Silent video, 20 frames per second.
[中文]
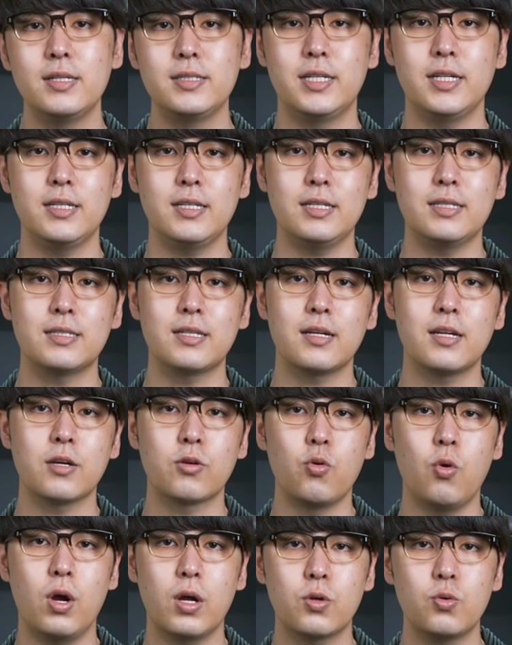前以色列
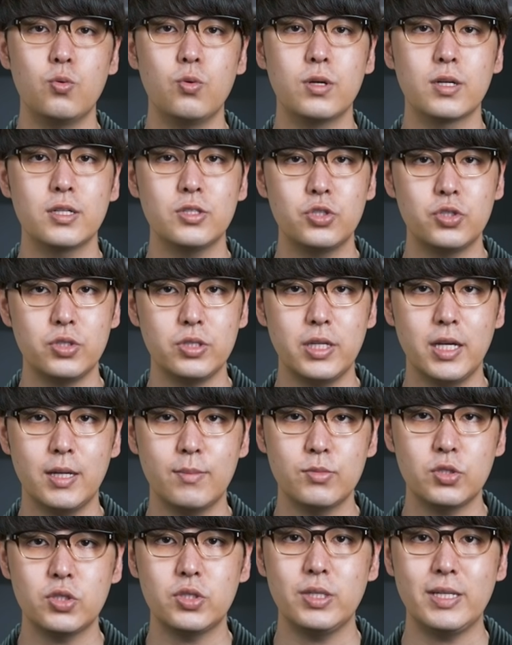国安顾问更直
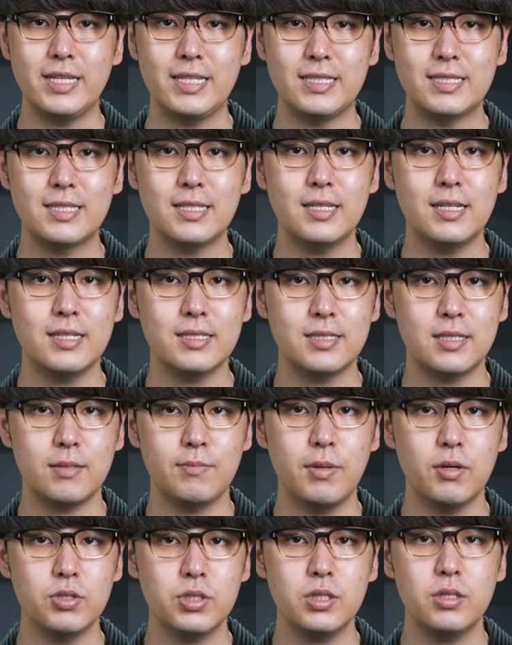言，这是以色列
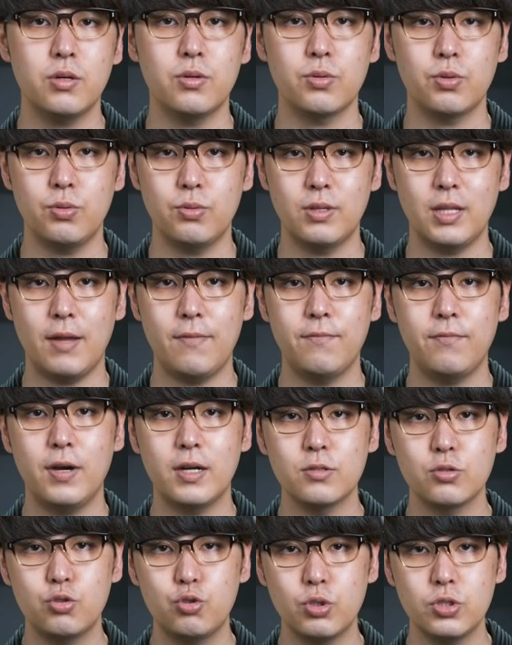情报系统与南
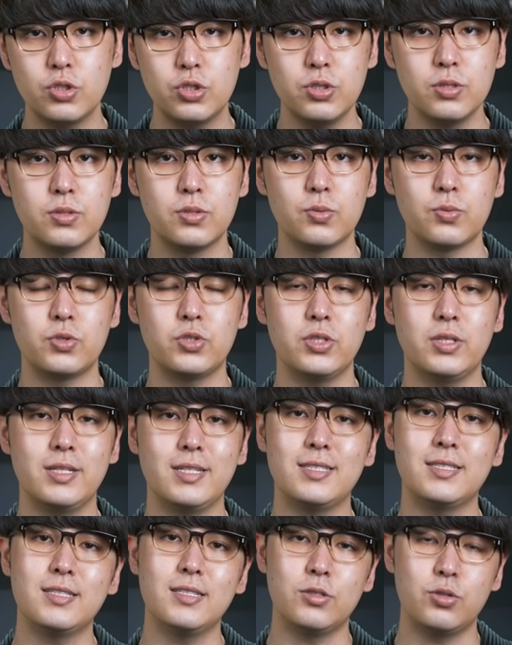方军事组织的
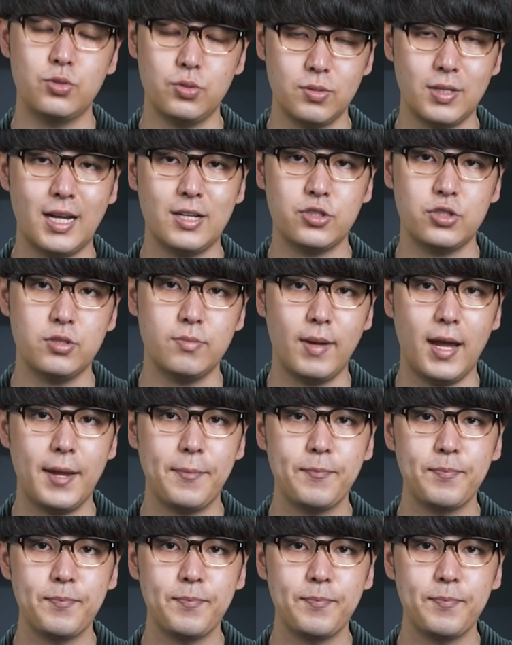一次巨大失败。